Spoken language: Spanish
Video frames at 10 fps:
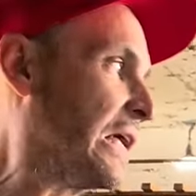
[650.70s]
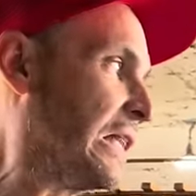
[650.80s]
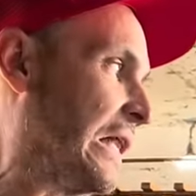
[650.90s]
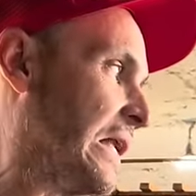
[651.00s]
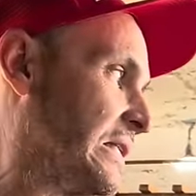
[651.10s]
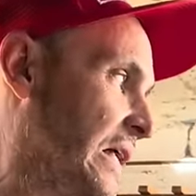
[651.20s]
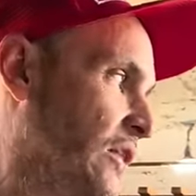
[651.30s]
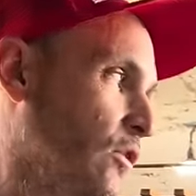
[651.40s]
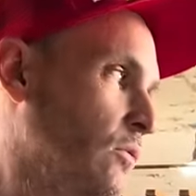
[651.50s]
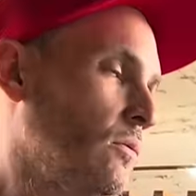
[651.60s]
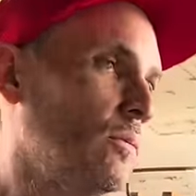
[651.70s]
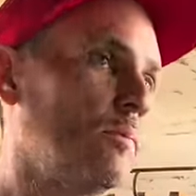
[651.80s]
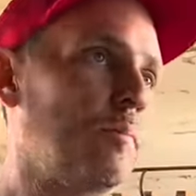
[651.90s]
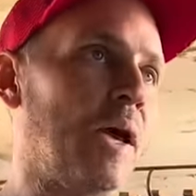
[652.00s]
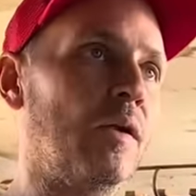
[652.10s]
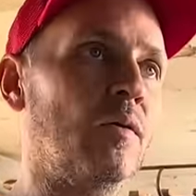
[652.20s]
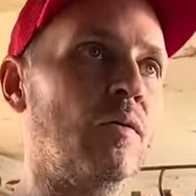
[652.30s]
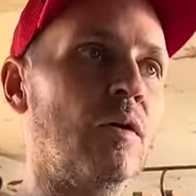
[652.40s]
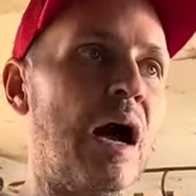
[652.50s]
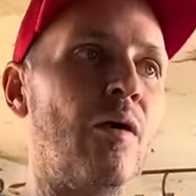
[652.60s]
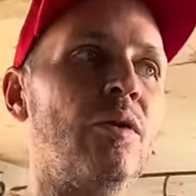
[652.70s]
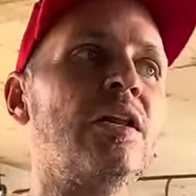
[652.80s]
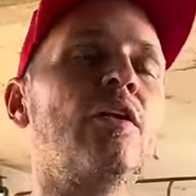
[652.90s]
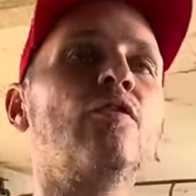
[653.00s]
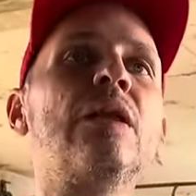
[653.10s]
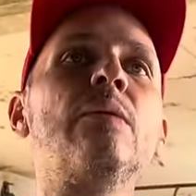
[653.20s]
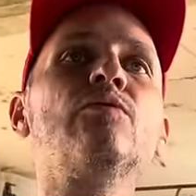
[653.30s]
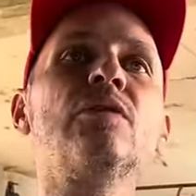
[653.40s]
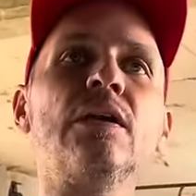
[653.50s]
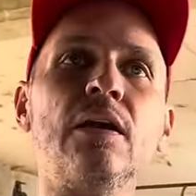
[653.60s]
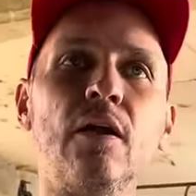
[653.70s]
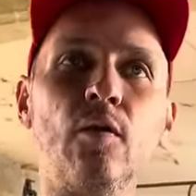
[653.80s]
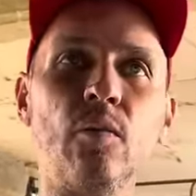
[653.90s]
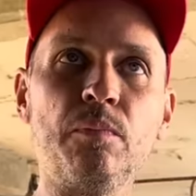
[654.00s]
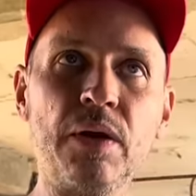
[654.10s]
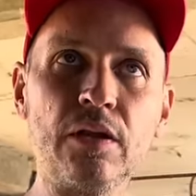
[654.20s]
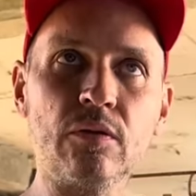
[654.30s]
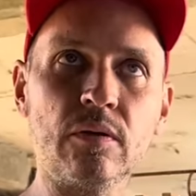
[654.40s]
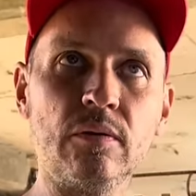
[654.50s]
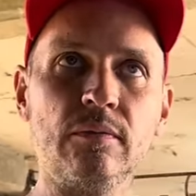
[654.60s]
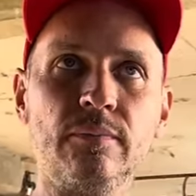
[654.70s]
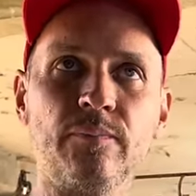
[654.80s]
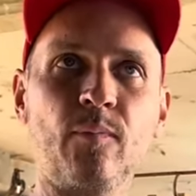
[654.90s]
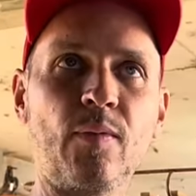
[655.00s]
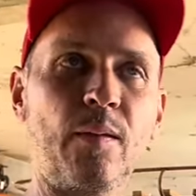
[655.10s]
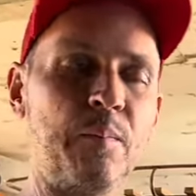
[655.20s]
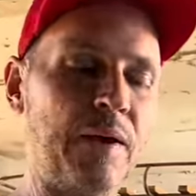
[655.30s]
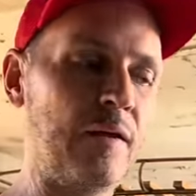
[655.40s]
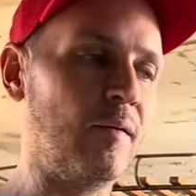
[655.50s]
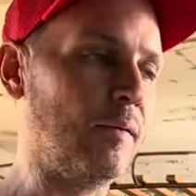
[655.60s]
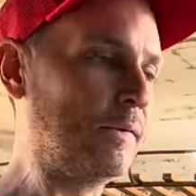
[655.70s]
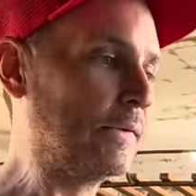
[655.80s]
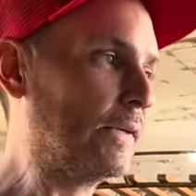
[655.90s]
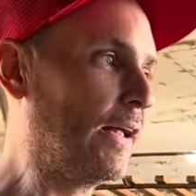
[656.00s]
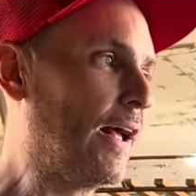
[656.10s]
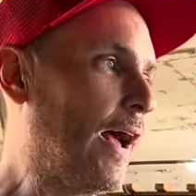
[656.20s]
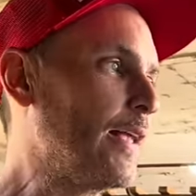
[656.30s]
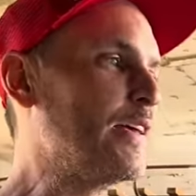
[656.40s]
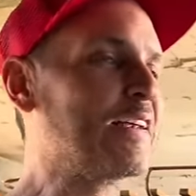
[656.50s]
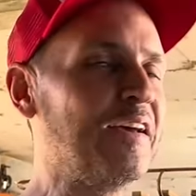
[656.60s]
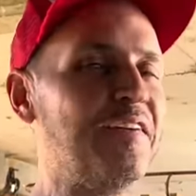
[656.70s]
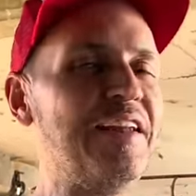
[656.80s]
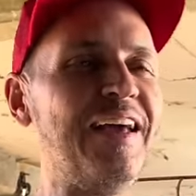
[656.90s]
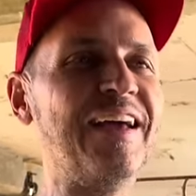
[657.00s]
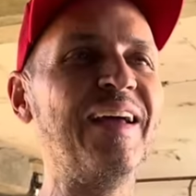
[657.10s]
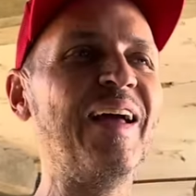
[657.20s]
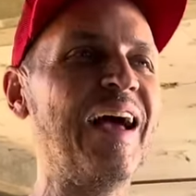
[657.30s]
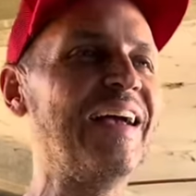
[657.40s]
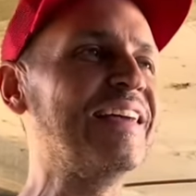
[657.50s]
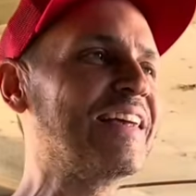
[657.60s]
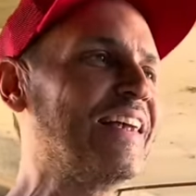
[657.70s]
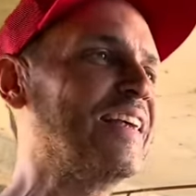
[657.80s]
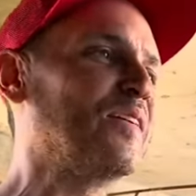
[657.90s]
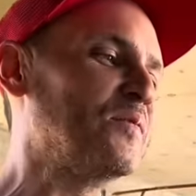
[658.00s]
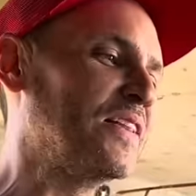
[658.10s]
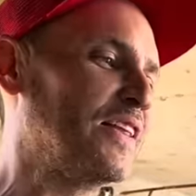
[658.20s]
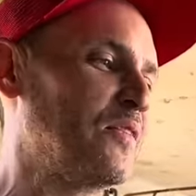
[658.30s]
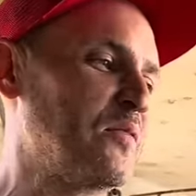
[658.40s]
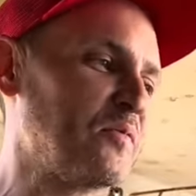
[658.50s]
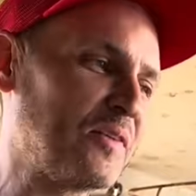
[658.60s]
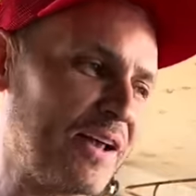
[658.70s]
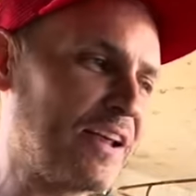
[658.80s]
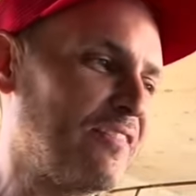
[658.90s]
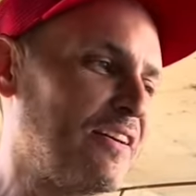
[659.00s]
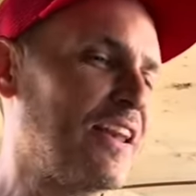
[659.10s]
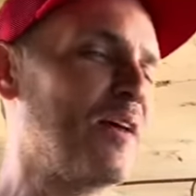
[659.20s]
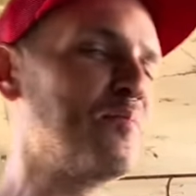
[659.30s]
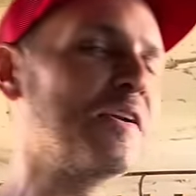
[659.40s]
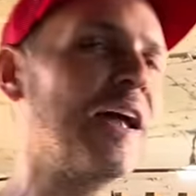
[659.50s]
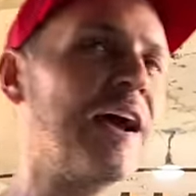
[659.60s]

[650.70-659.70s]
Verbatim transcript: sigue interesando, pero ahorita no tenemos el dinero completo, ¿no? Pero Ayer que vine, ayer que le comenté a mi mujer que venía por la